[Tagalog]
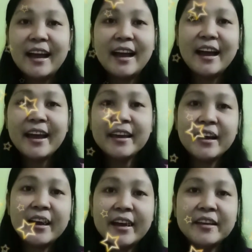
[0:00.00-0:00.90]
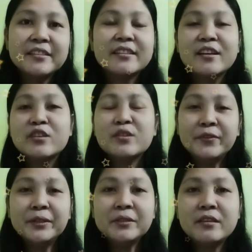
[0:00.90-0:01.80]
Hi guys! So for
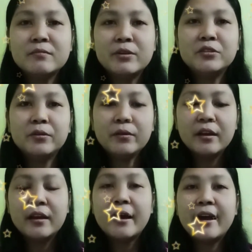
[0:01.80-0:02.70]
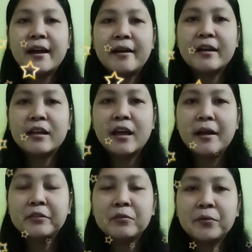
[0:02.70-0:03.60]
today's video, uh,
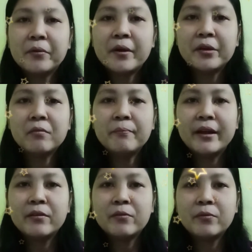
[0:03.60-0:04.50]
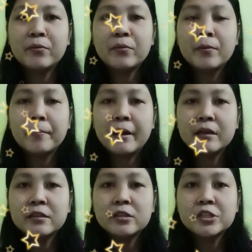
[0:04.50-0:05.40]
tuturuan ko kayo kung paano
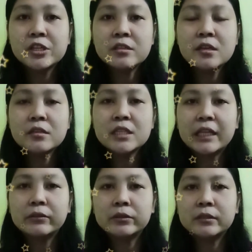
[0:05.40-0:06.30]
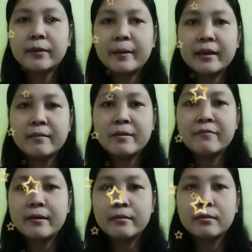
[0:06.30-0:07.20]
mag-change ng status sa pag-ibig
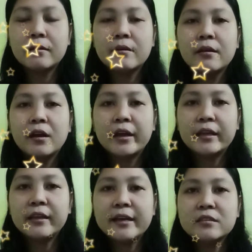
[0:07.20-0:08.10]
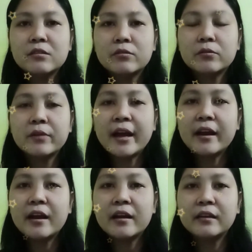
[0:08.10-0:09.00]
fam. Ayan guys, no? nung
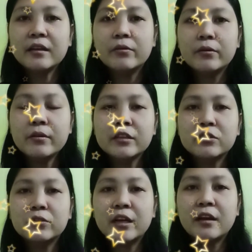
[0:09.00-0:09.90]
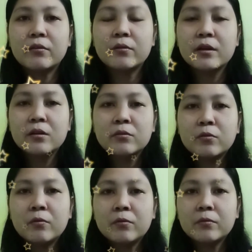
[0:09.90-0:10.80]
nakaraang linggo, nag-tutorial ako
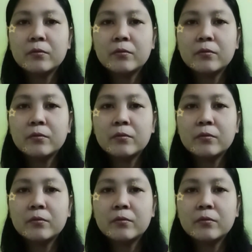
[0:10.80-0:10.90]
kung